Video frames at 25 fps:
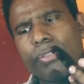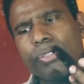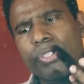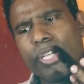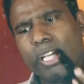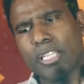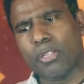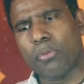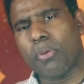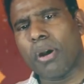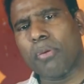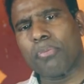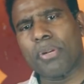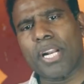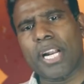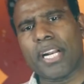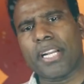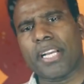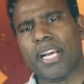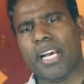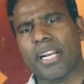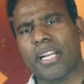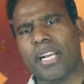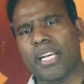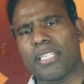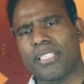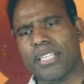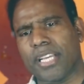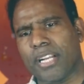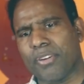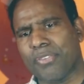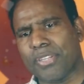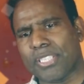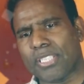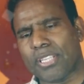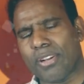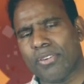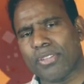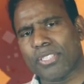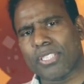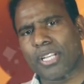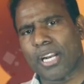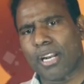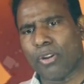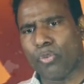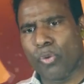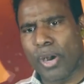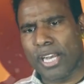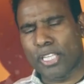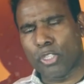చంద్రబాబు నాయుడు గారు గత ఇరవై
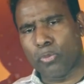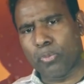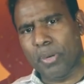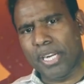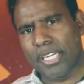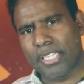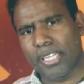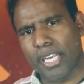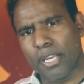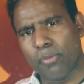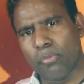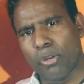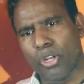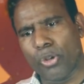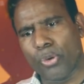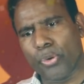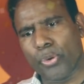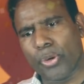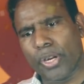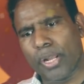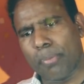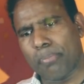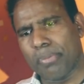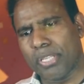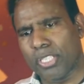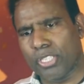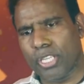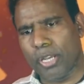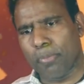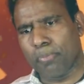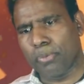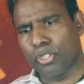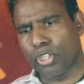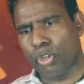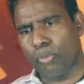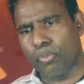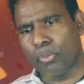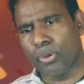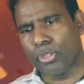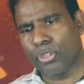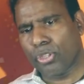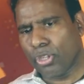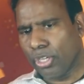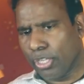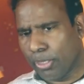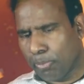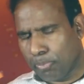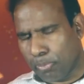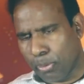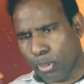సంవత్సరాలు వాజ్పేయి టైంలో కూడా బీజేపీతో
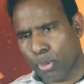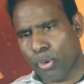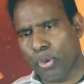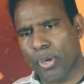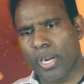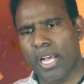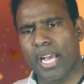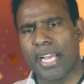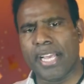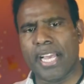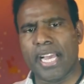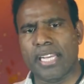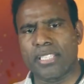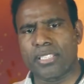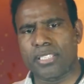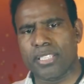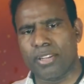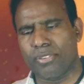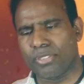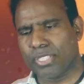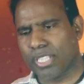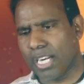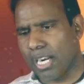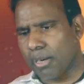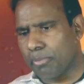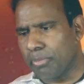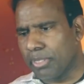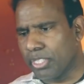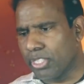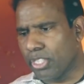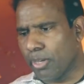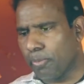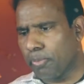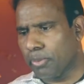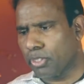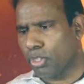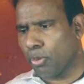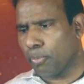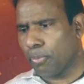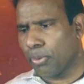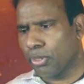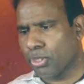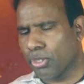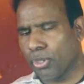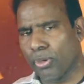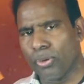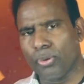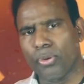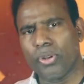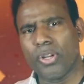పొత్తులు ఇప్పుడు కూడా ఈ ఐదు సంవత్సరాలు బీజేపీతో
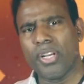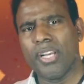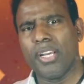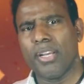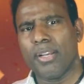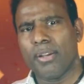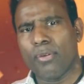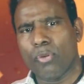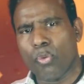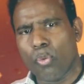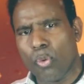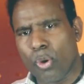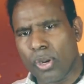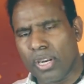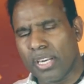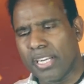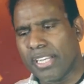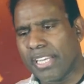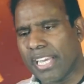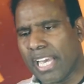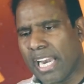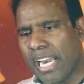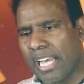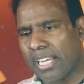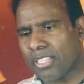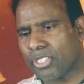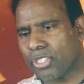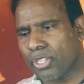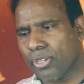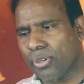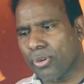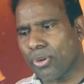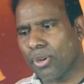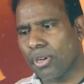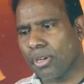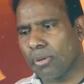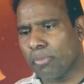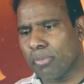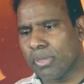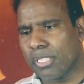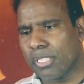పొత్తులు ఓన్లీ ఎలక్షన్ కొరకు